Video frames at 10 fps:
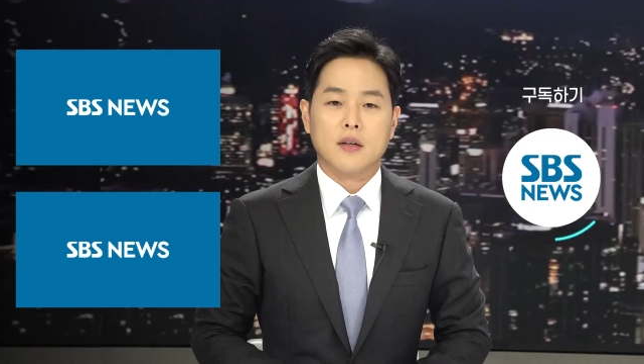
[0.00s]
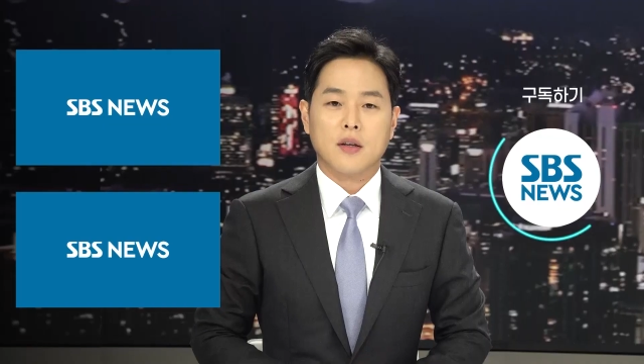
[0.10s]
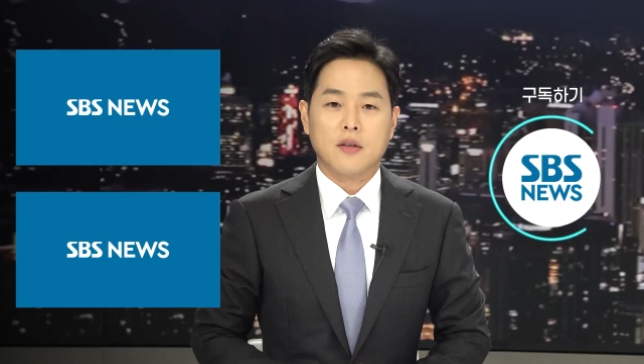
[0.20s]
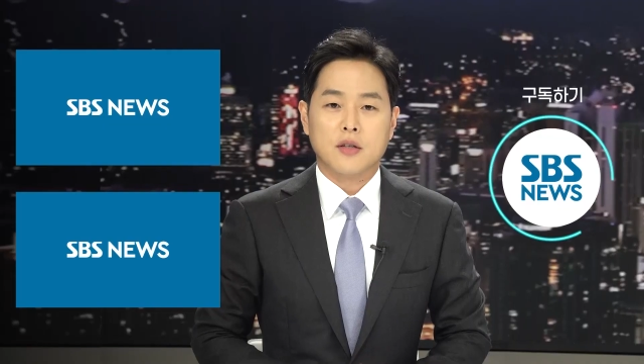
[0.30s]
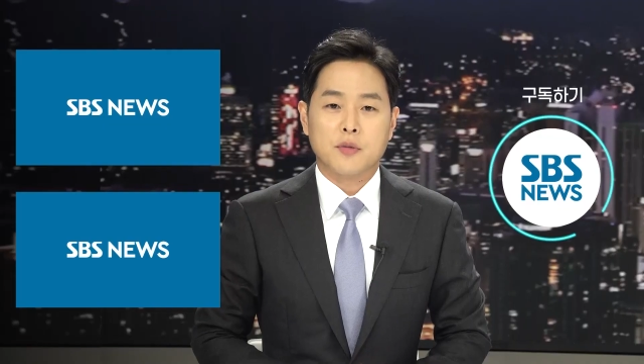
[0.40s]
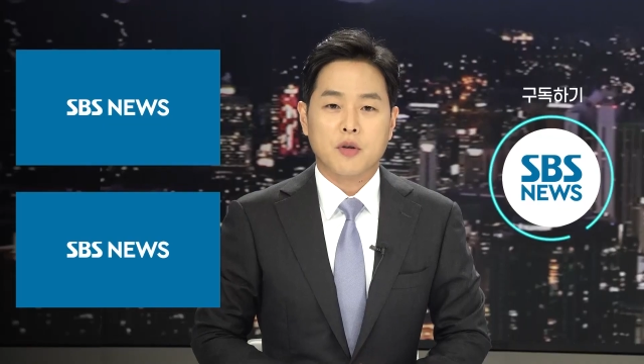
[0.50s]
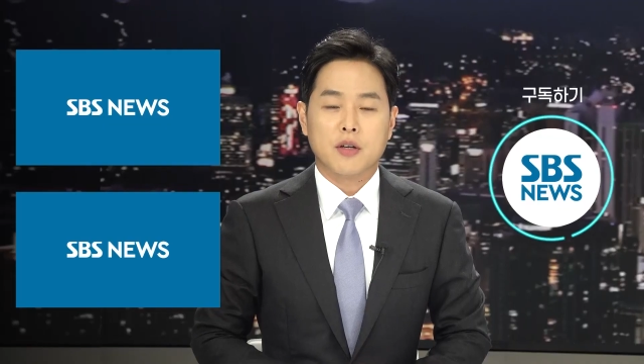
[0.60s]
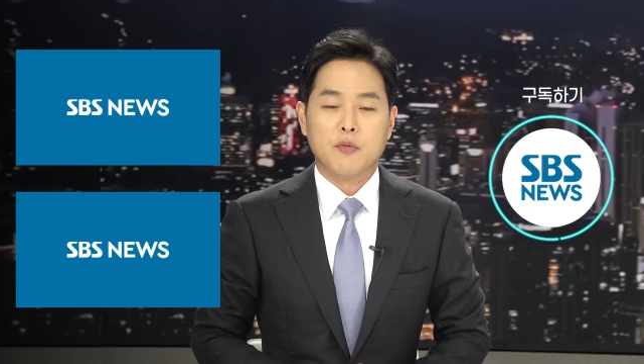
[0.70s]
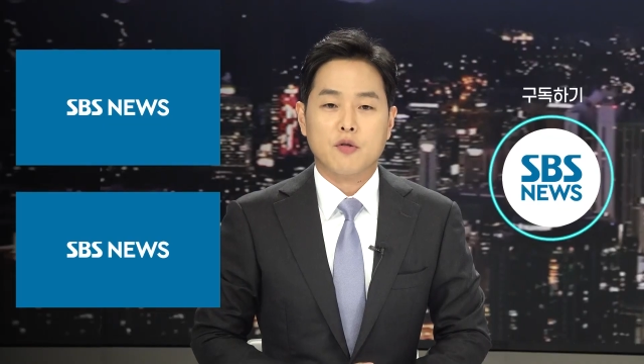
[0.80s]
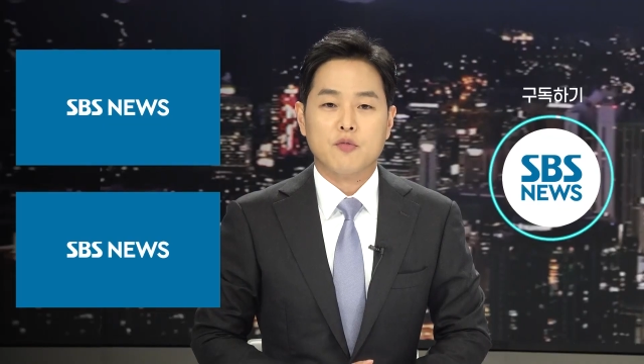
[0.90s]
네, 안녕하십니까.
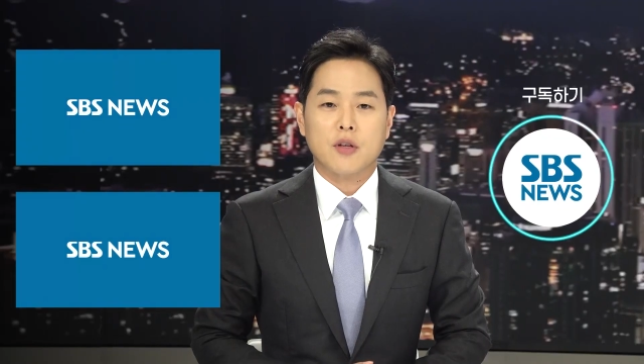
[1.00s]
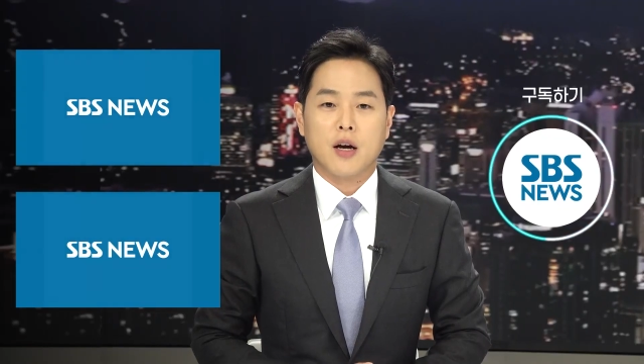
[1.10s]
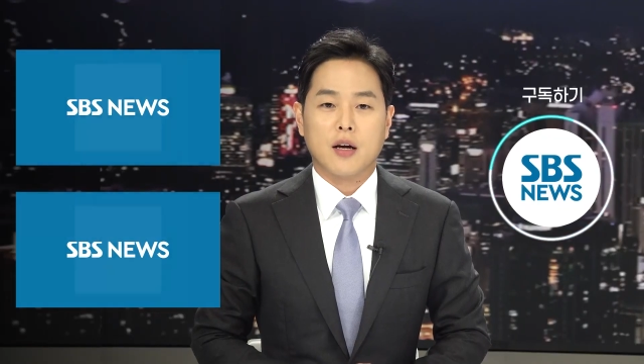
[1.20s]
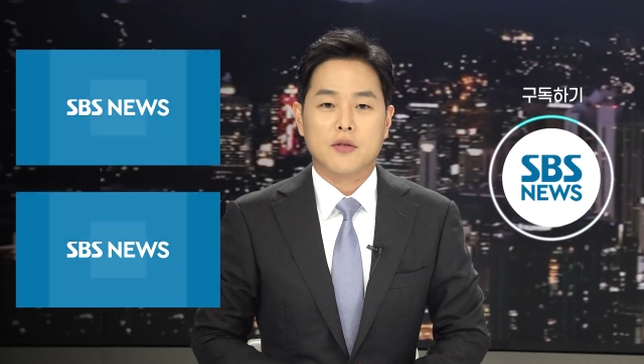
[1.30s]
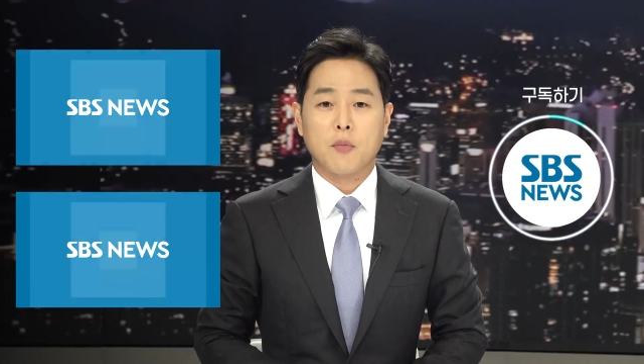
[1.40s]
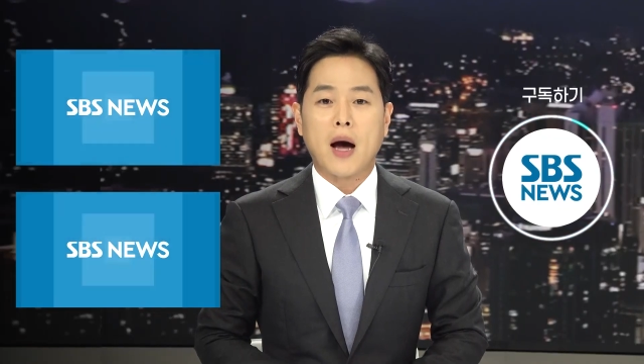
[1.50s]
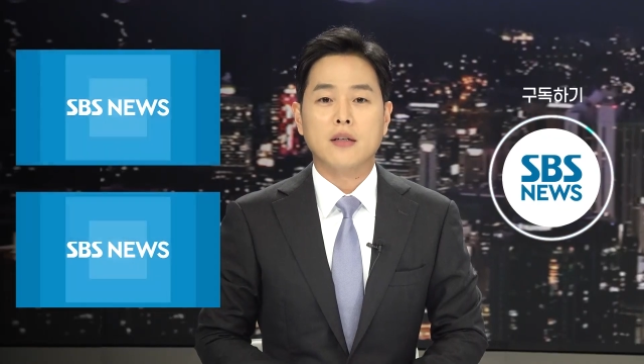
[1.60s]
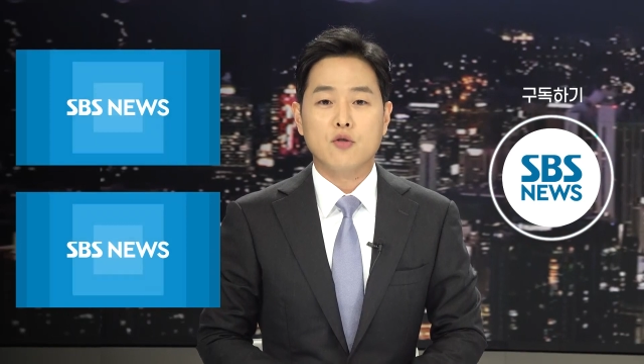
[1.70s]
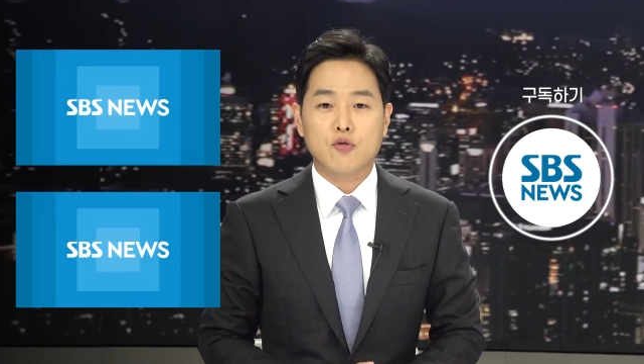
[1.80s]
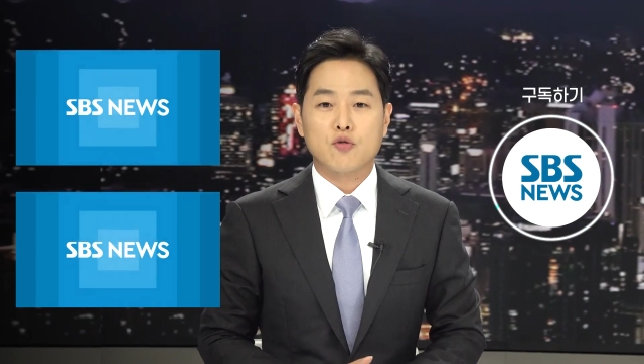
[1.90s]
김현우입니다. 더
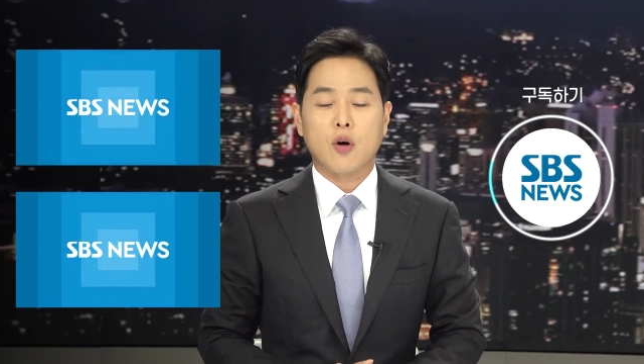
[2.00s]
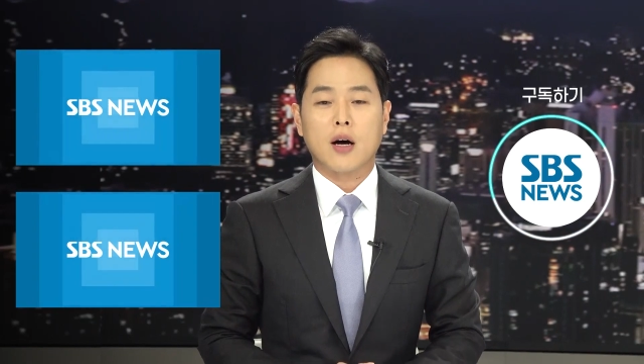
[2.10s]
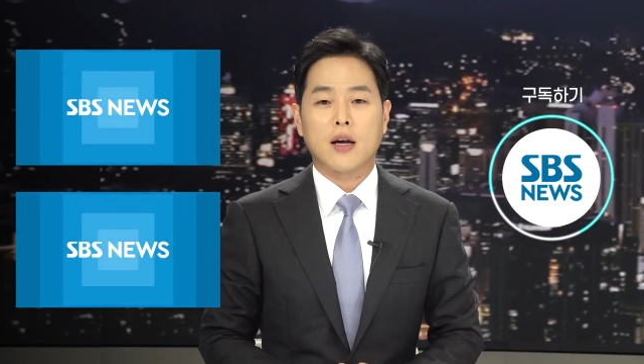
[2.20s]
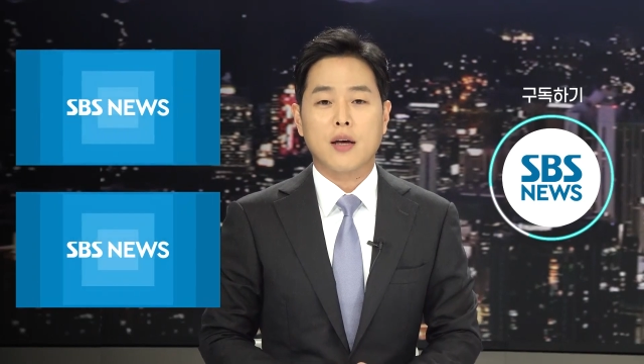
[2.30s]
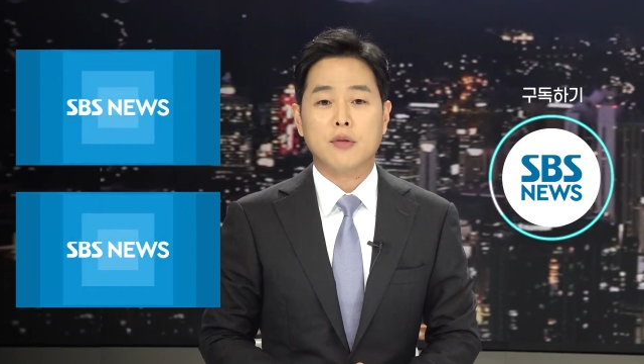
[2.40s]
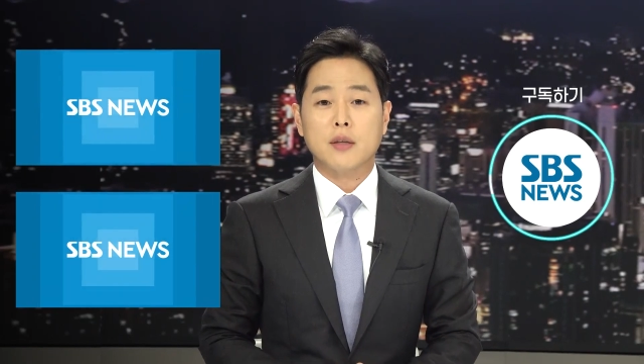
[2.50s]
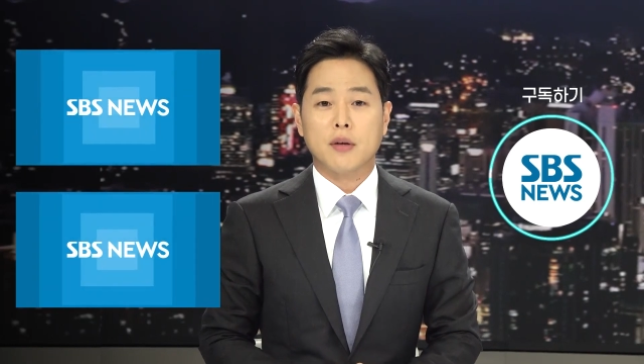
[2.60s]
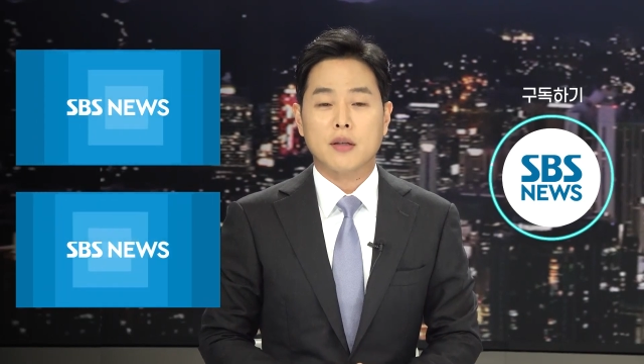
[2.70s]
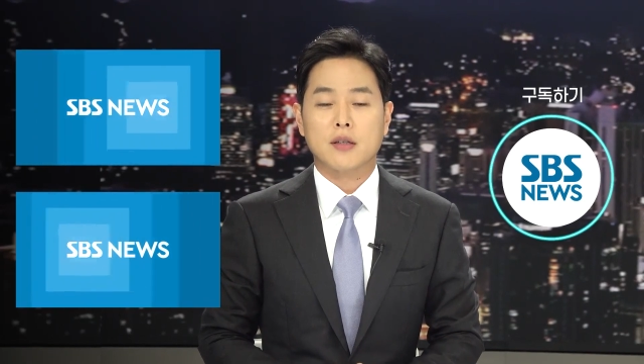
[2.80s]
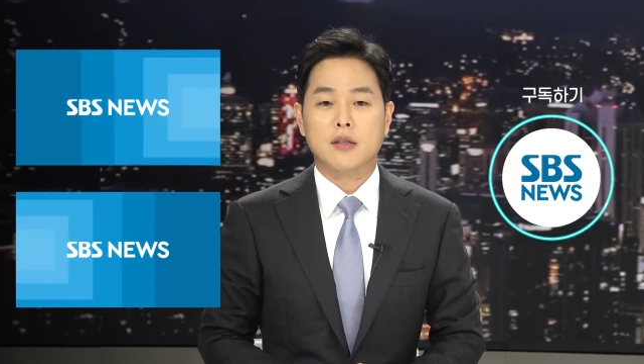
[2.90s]
많은 뉴스와 라이브
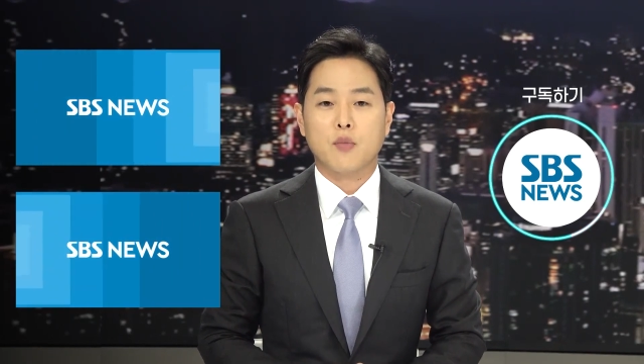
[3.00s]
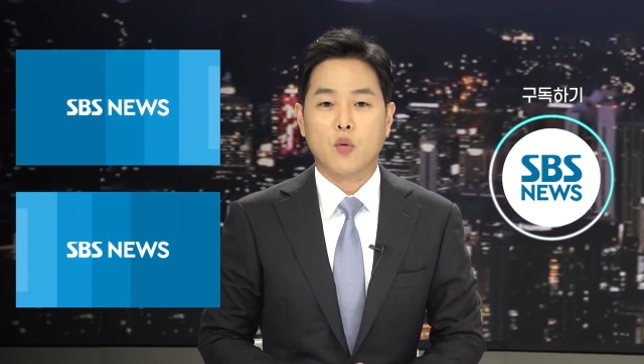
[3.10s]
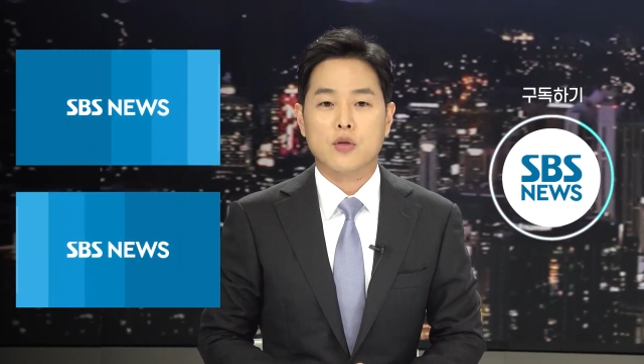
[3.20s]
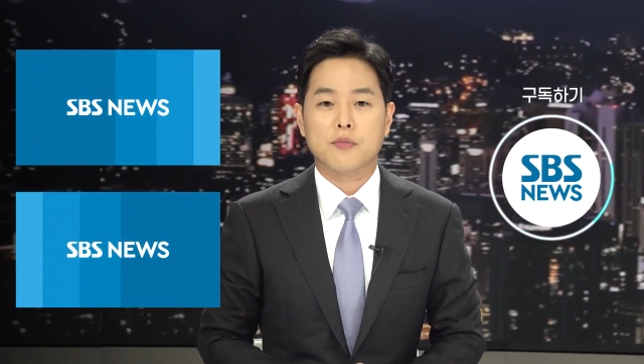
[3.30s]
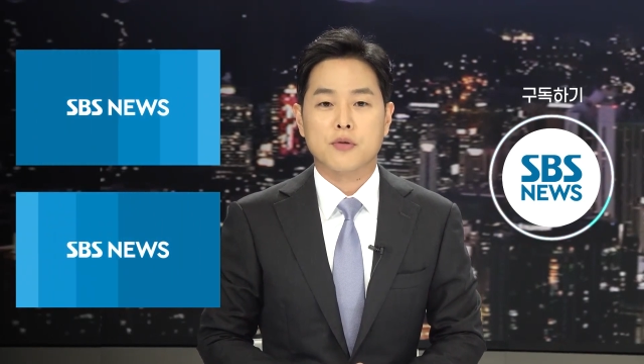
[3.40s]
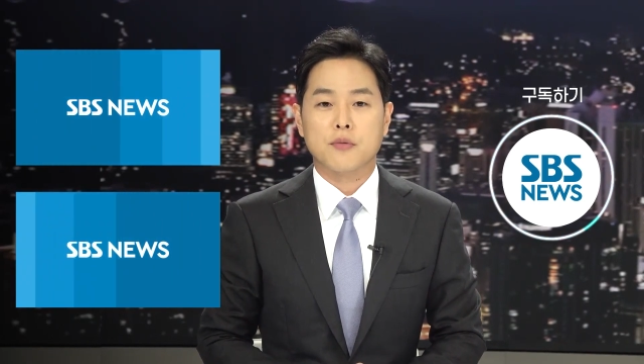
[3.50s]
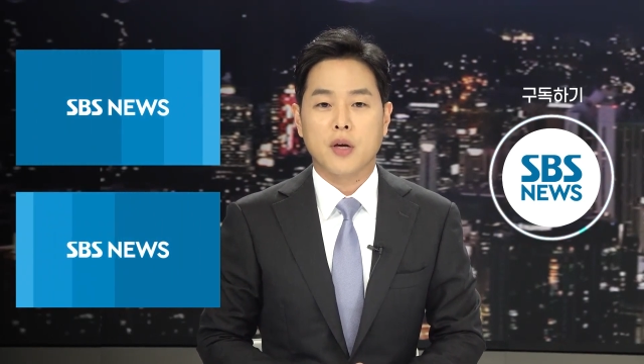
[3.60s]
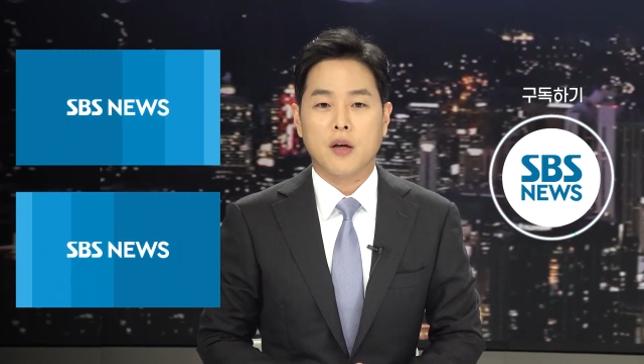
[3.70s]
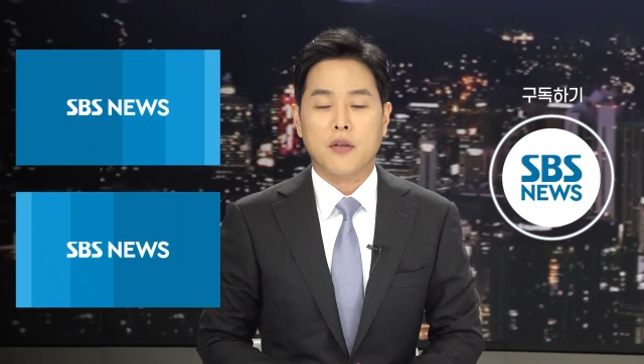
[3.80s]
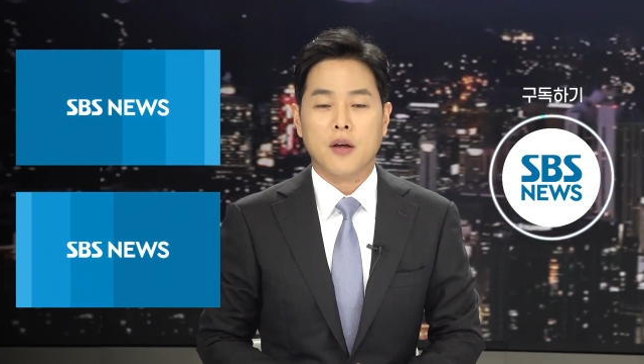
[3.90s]
이벤트를 보고 싶으시면